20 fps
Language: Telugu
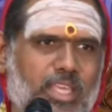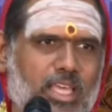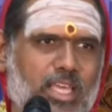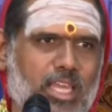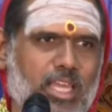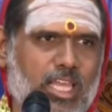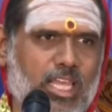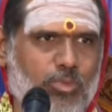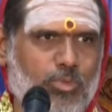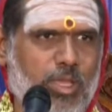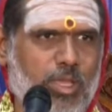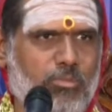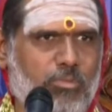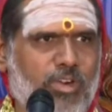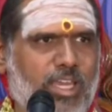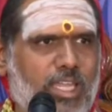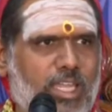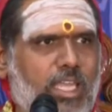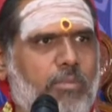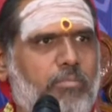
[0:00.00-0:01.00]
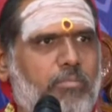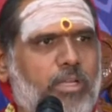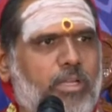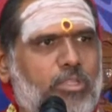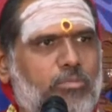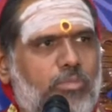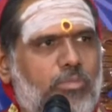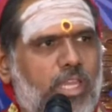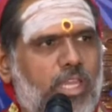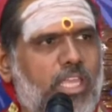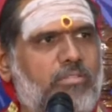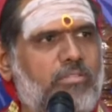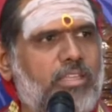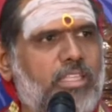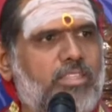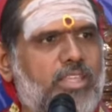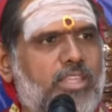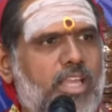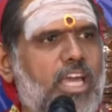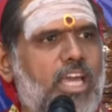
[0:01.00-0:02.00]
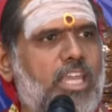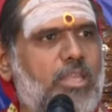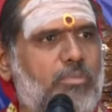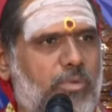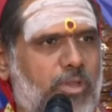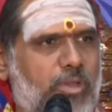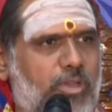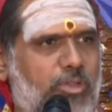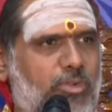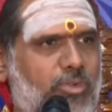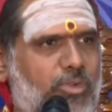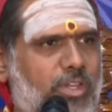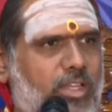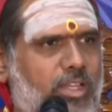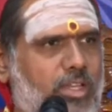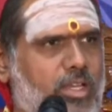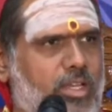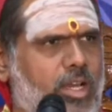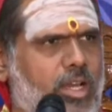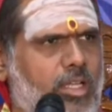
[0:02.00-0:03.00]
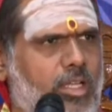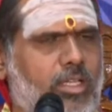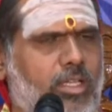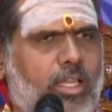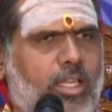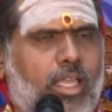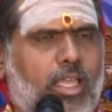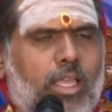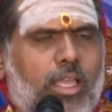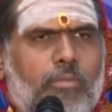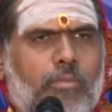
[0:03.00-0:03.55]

లక్ష్మీ అమ్మవారికే పద్మిని విద్య అని పేరు అని అందుకనే